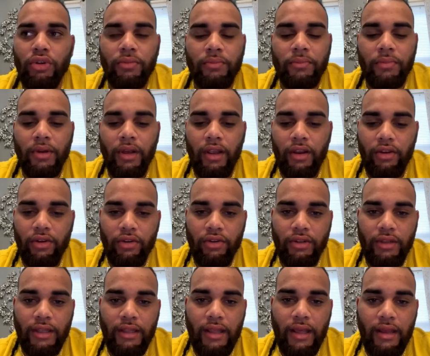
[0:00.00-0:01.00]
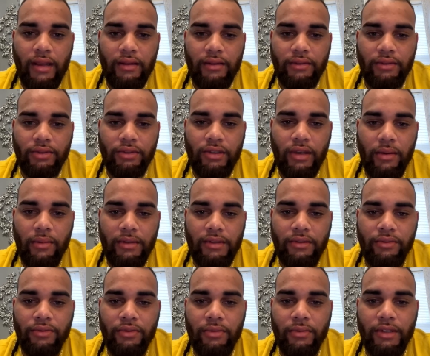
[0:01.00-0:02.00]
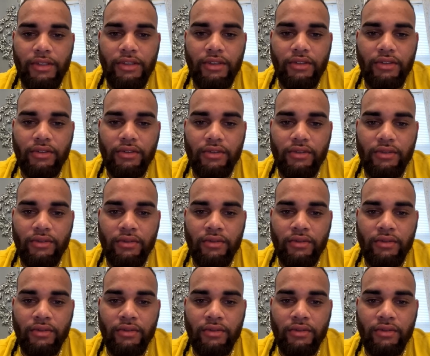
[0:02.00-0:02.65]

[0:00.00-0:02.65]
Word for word: no, porque ellos no te dan, tú sabes, información.